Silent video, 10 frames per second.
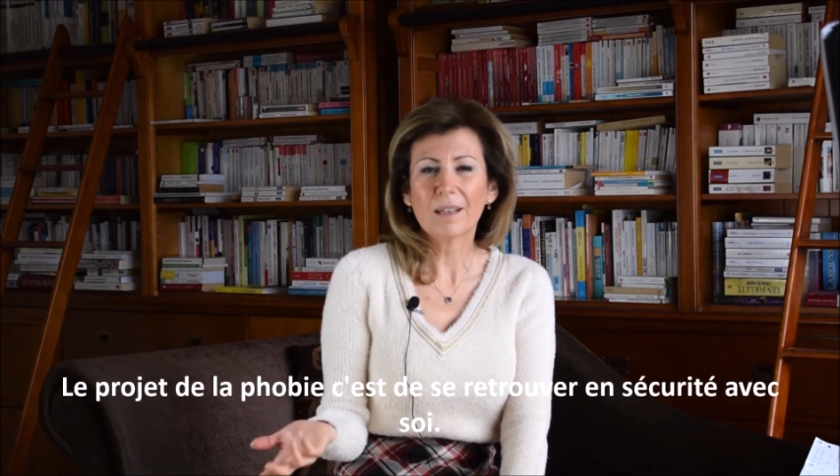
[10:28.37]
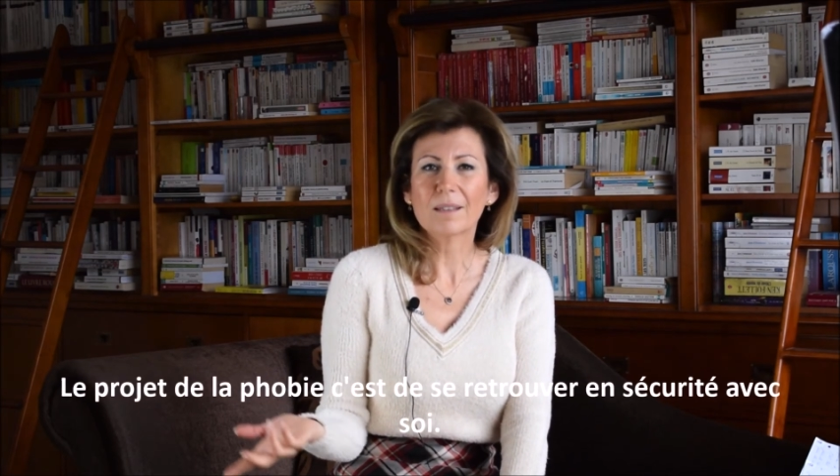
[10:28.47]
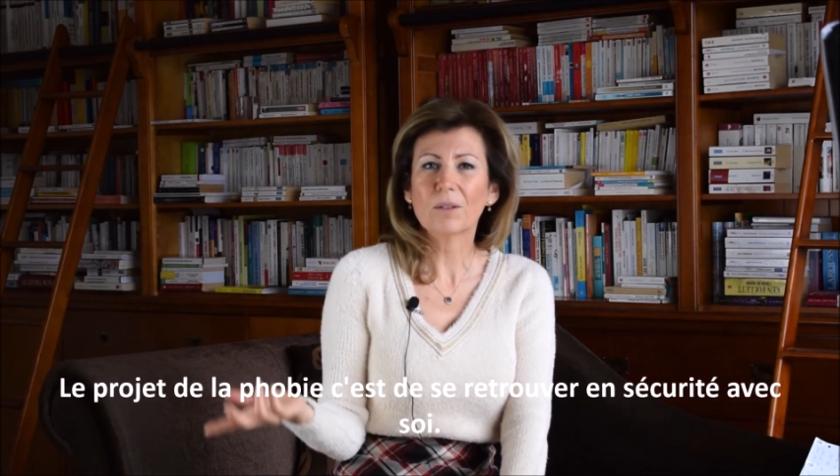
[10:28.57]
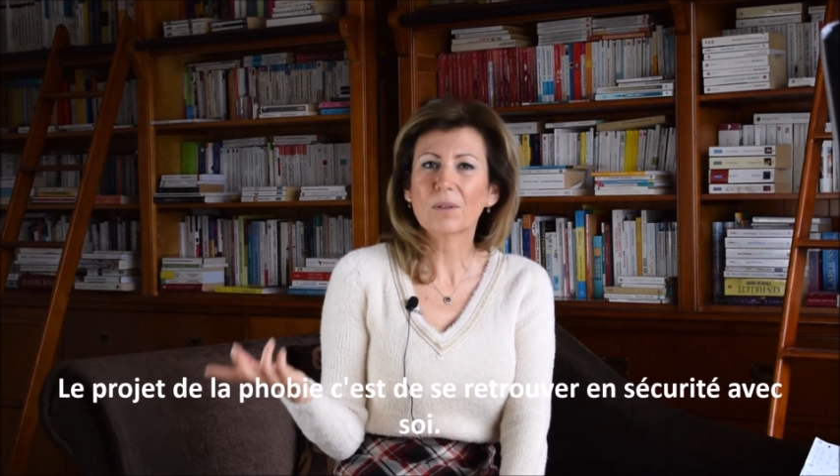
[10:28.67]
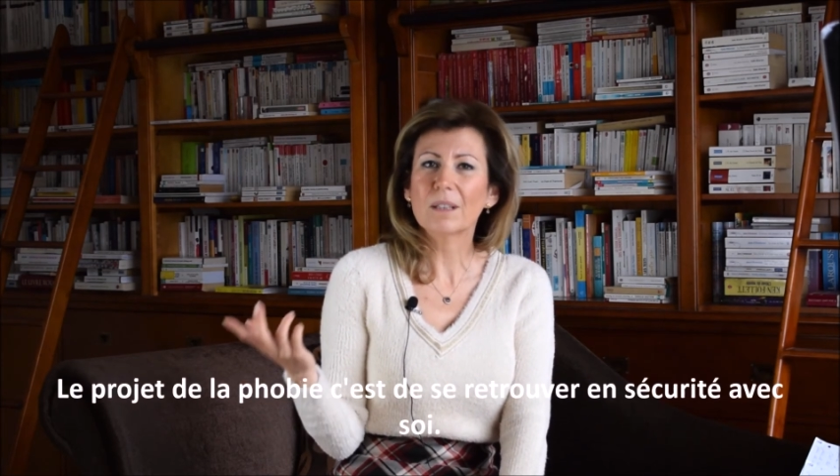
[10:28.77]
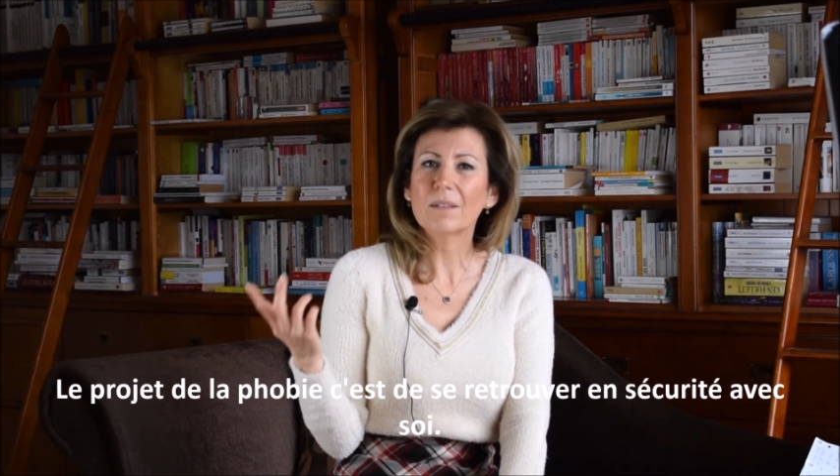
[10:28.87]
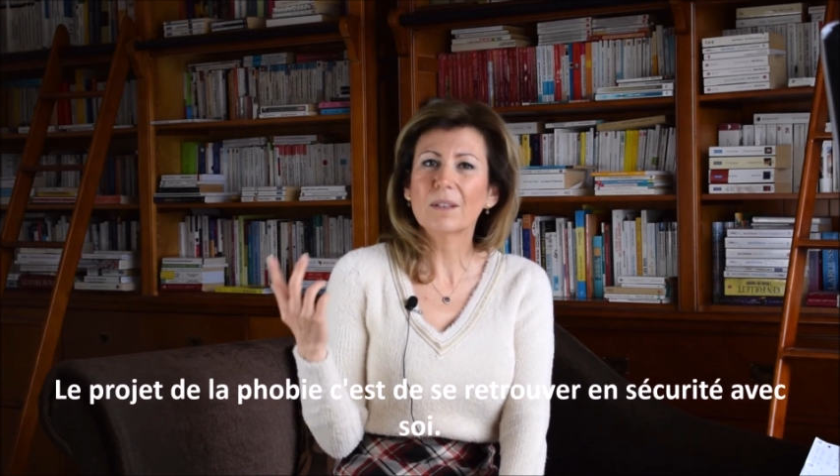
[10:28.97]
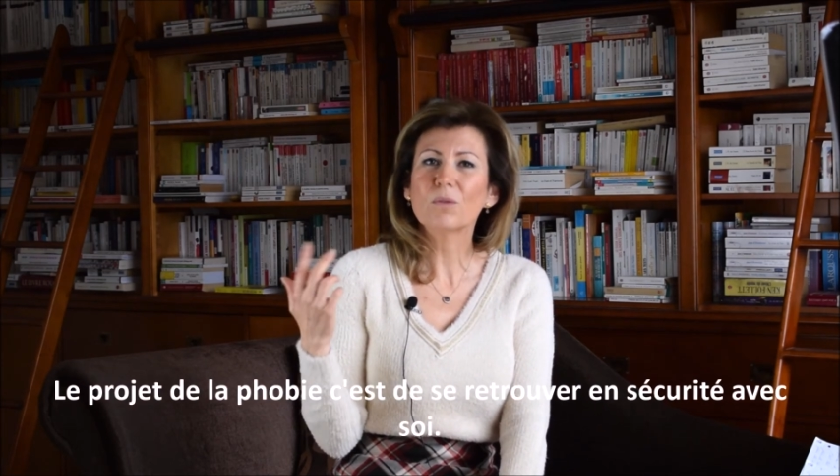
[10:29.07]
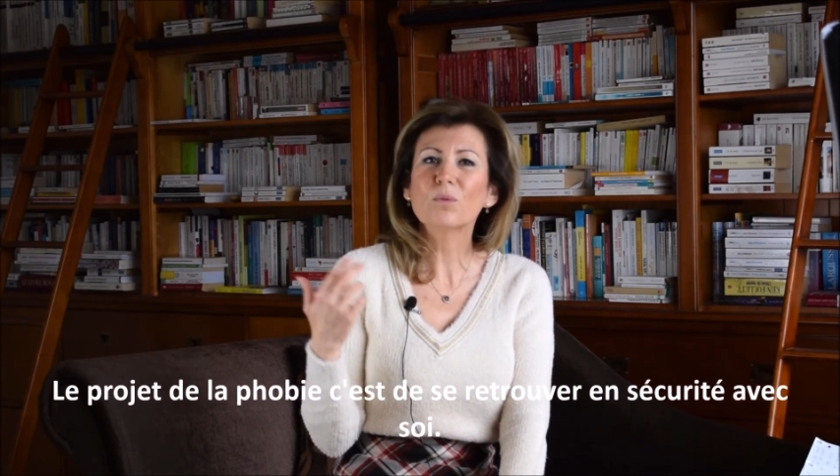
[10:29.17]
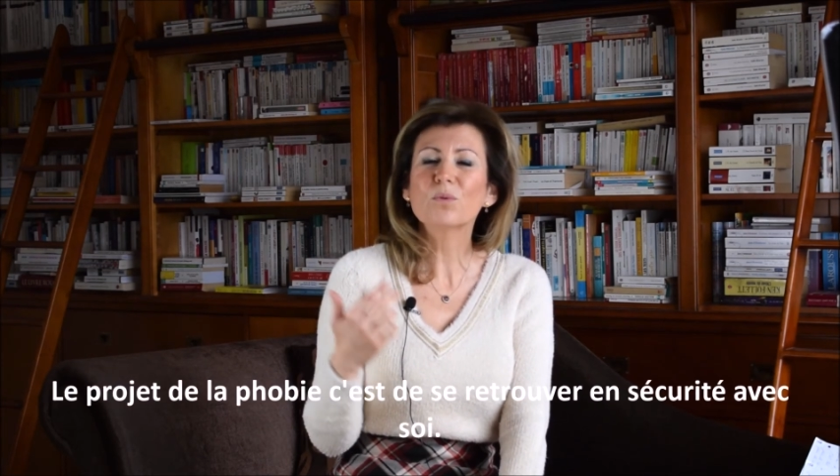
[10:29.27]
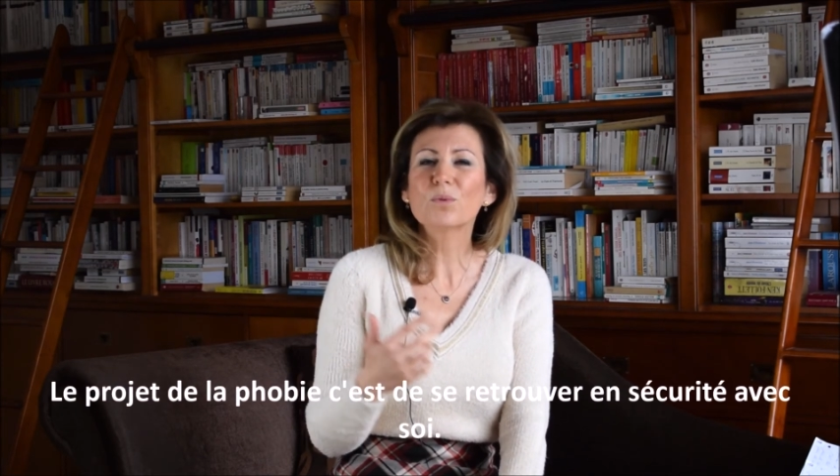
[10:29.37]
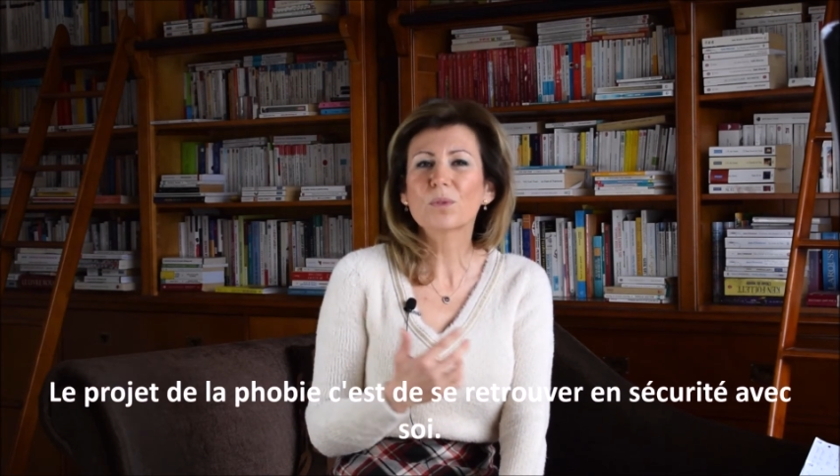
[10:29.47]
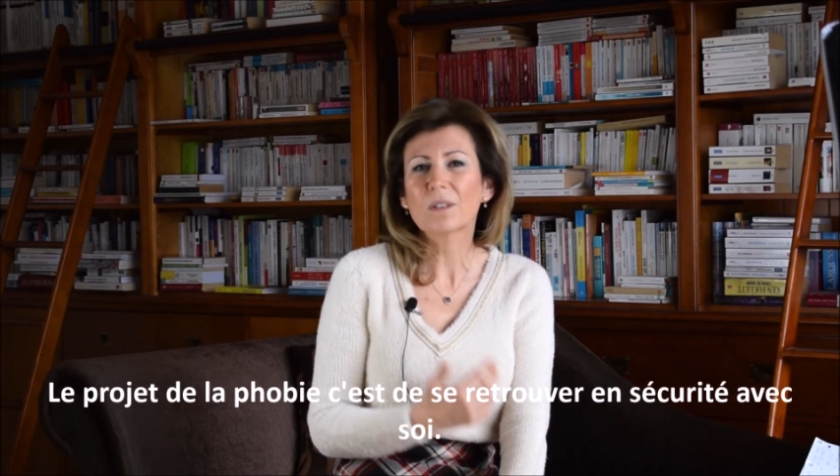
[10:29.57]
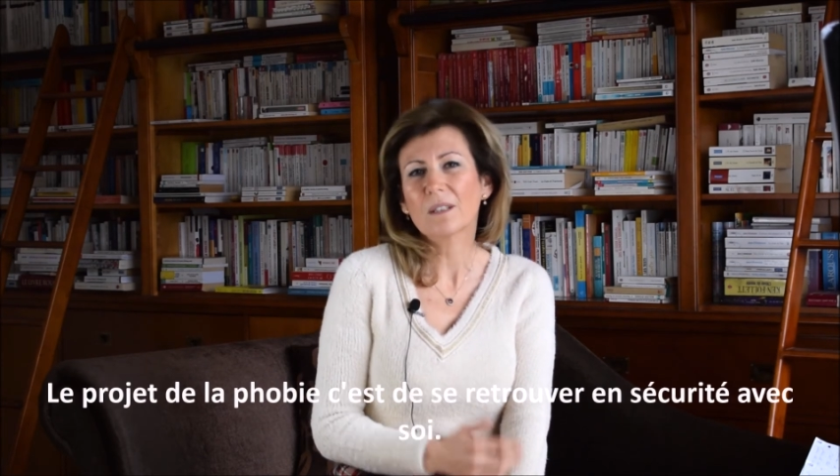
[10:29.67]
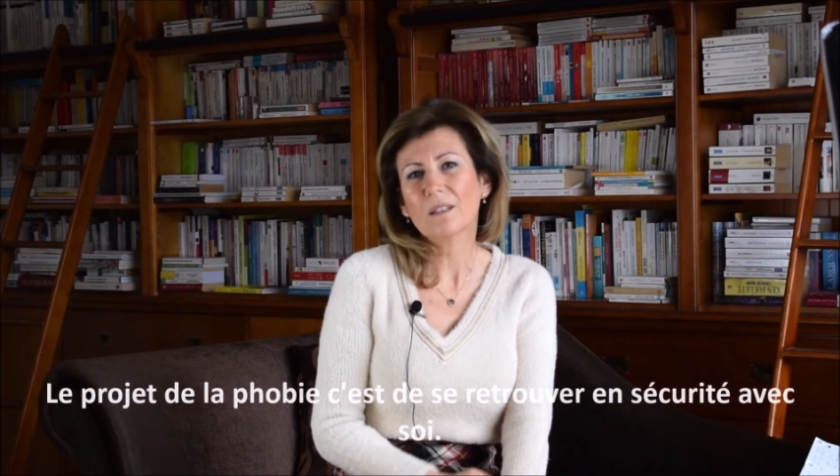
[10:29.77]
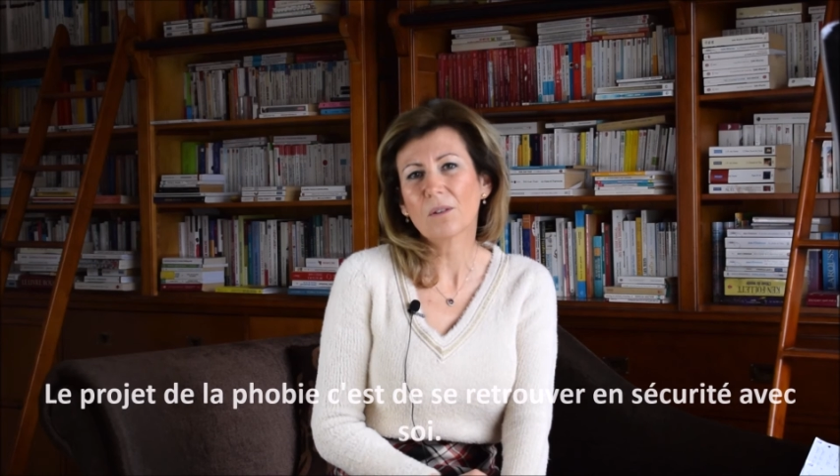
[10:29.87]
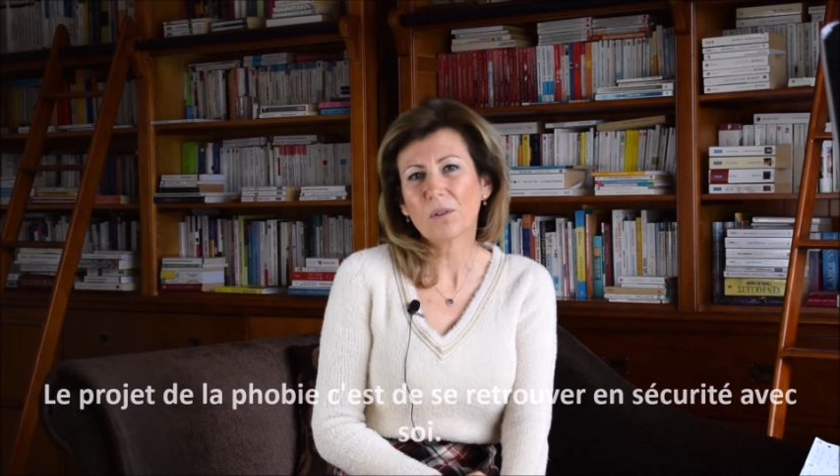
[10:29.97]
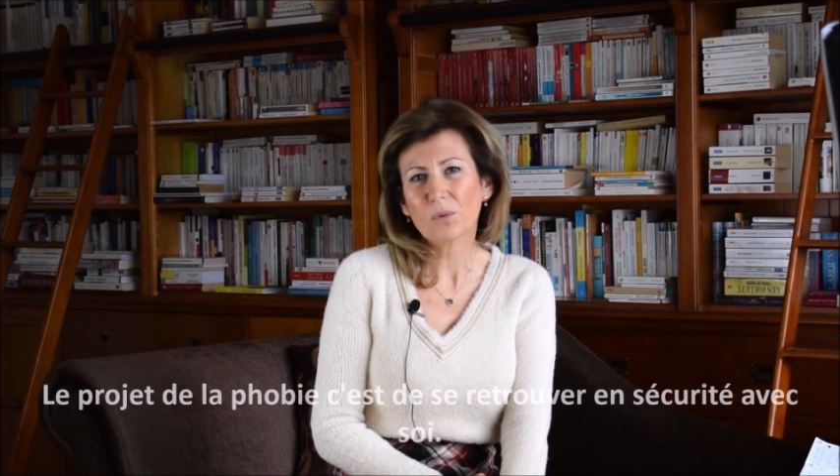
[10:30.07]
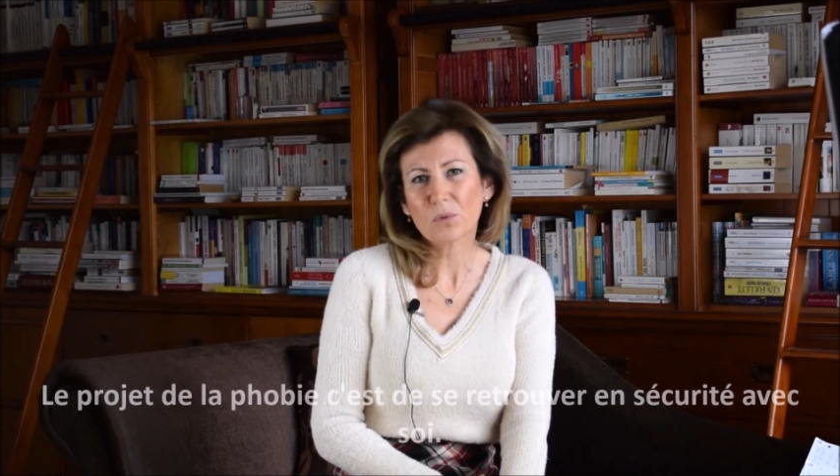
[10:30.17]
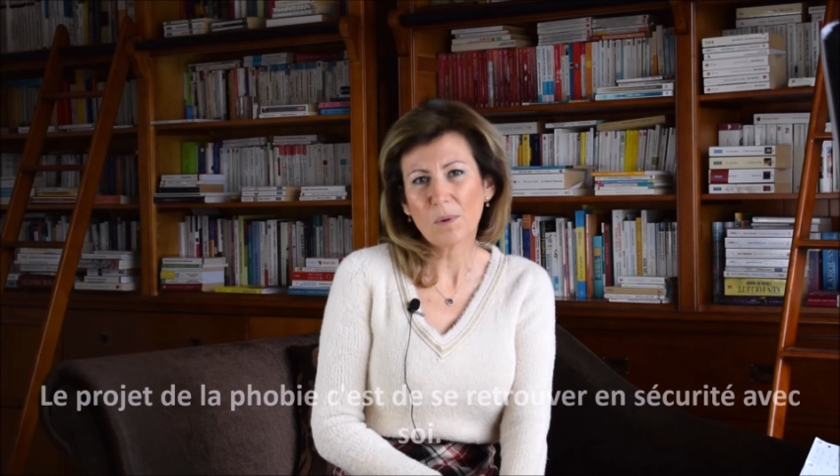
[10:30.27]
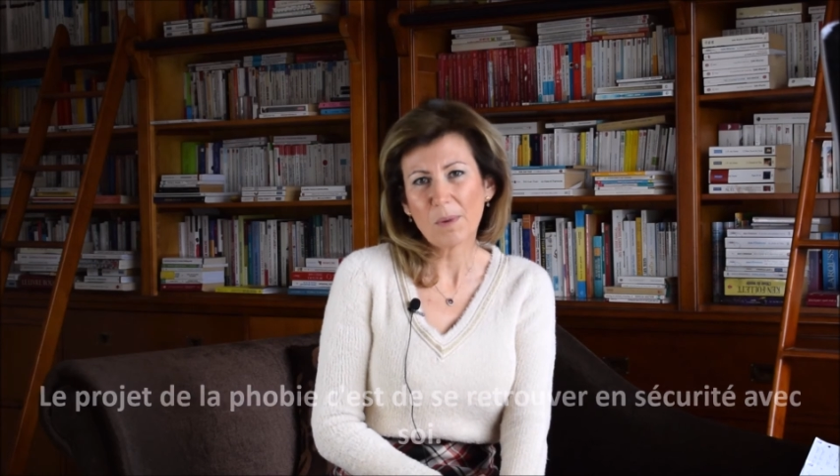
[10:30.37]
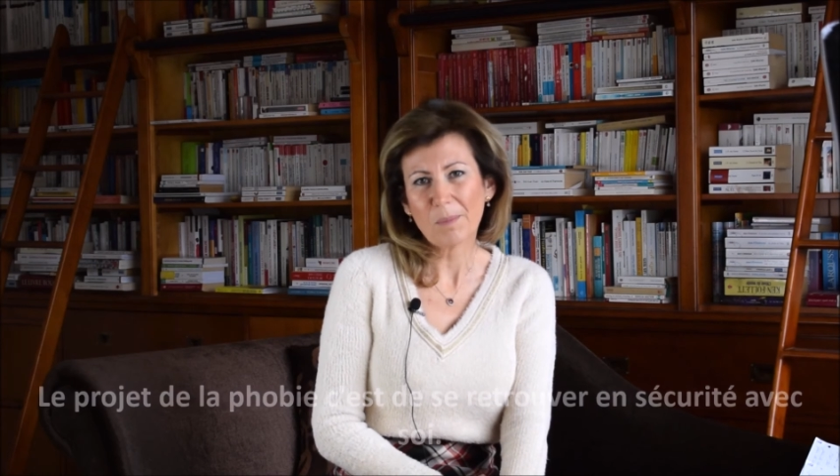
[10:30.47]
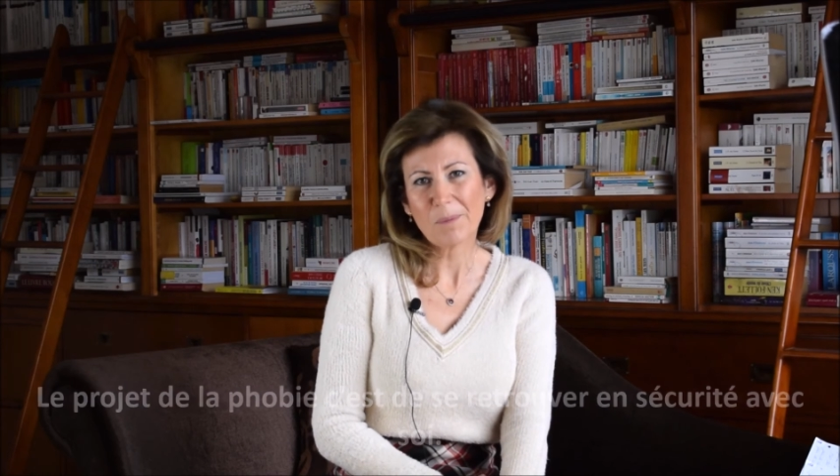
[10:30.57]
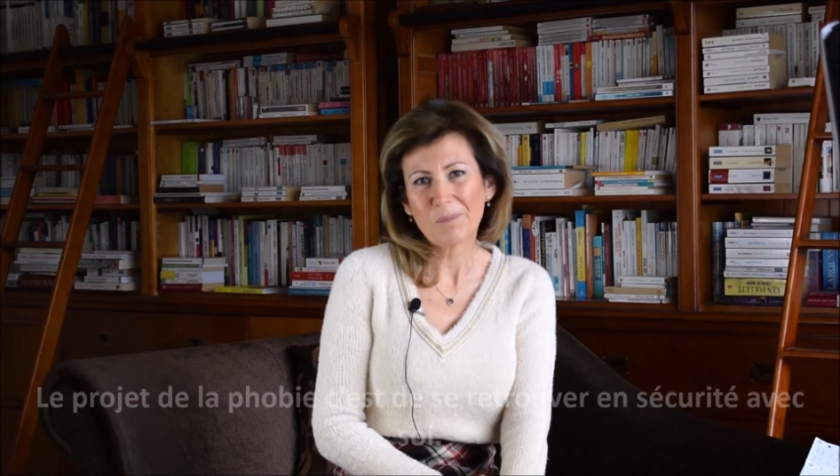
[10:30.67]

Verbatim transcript: La sécurité vient toujours de l'intérieur de soi-même.